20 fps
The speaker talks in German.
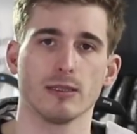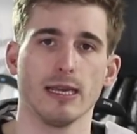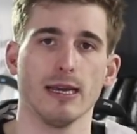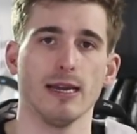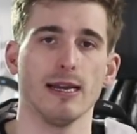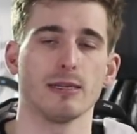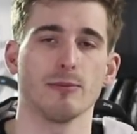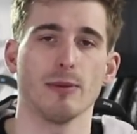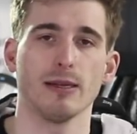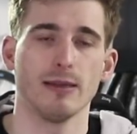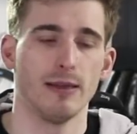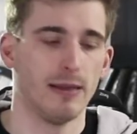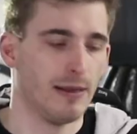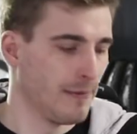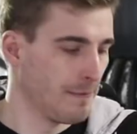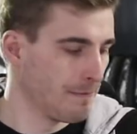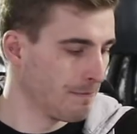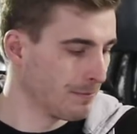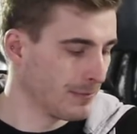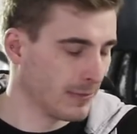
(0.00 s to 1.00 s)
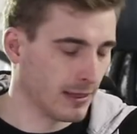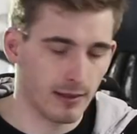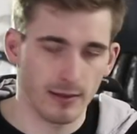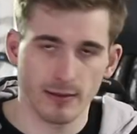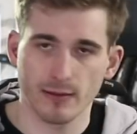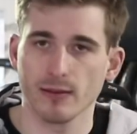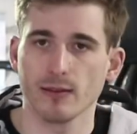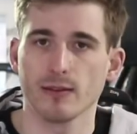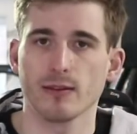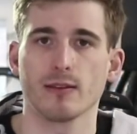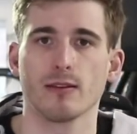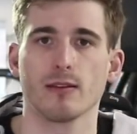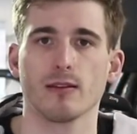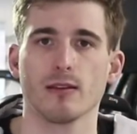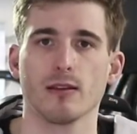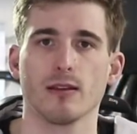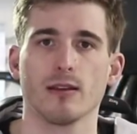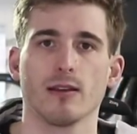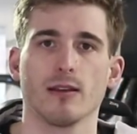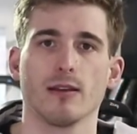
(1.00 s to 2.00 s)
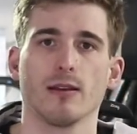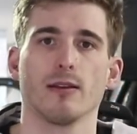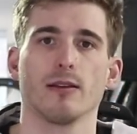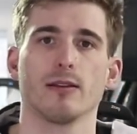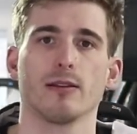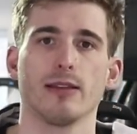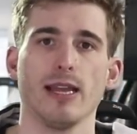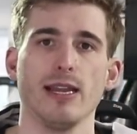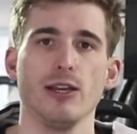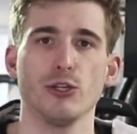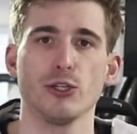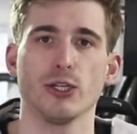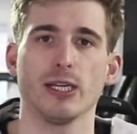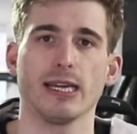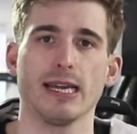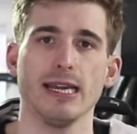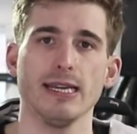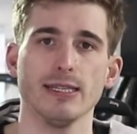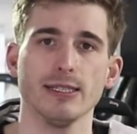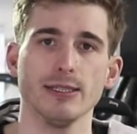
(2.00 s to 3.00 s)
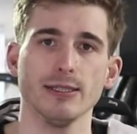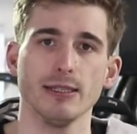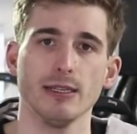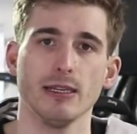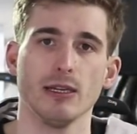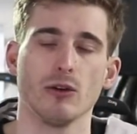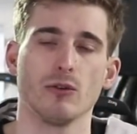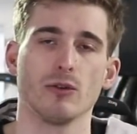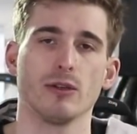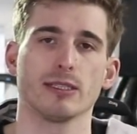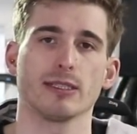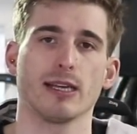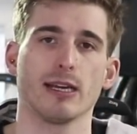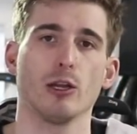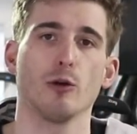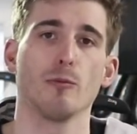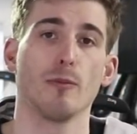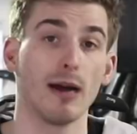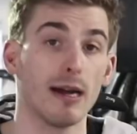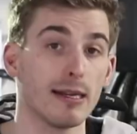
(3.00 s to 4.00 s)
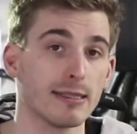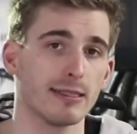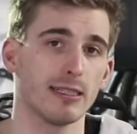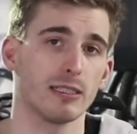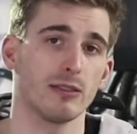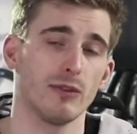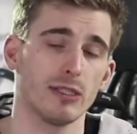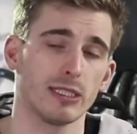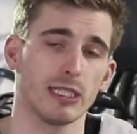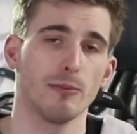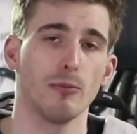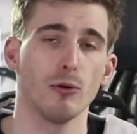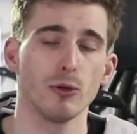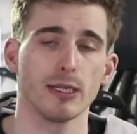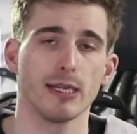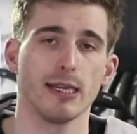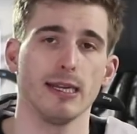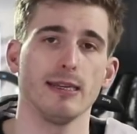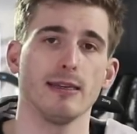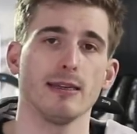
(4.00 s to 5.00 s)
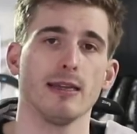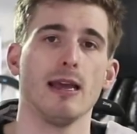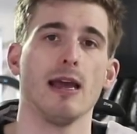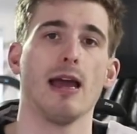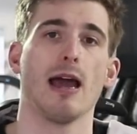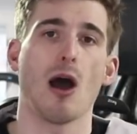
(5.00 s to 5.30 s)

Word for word: Ja, ich meine, es sind äh, technische Geräte und es kann auch mal sein, dass irgendwas kaputt geht.